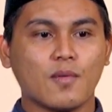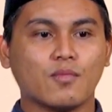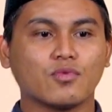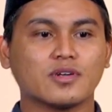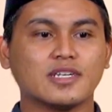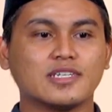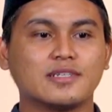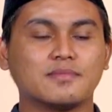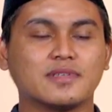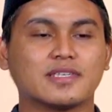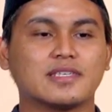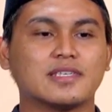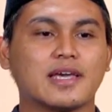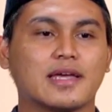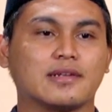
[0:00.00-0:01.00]
Mungkin
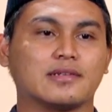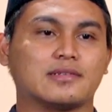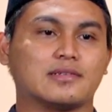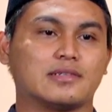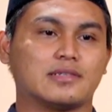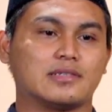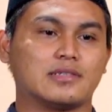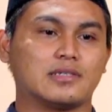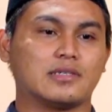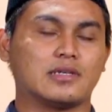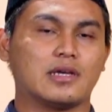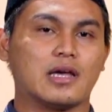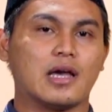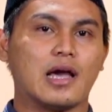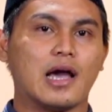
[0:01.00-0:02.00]
demikian
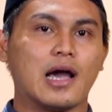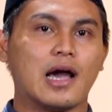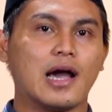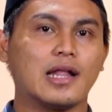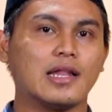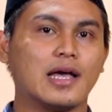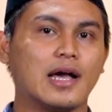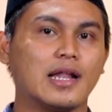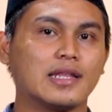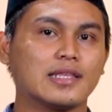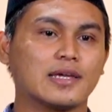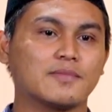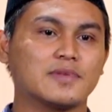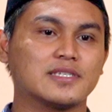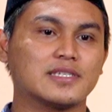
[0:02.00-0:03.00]
hal-hal
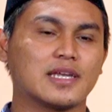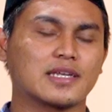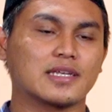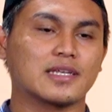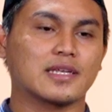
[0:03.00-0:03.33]
yang bisa